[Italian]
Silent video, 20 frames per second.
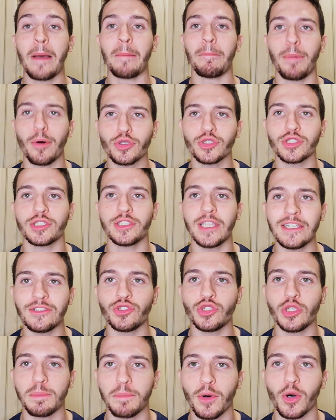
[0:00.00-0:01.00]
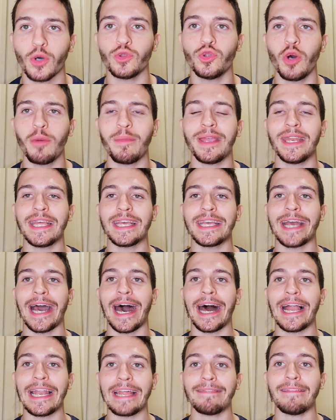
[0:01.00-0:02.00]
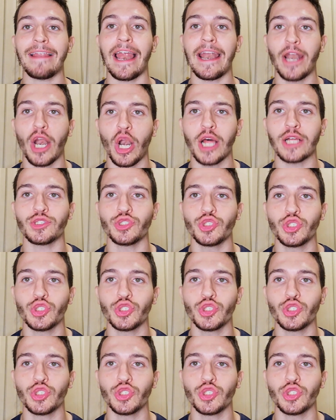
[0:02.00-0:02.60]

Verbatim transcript: posticipo domenicale della nona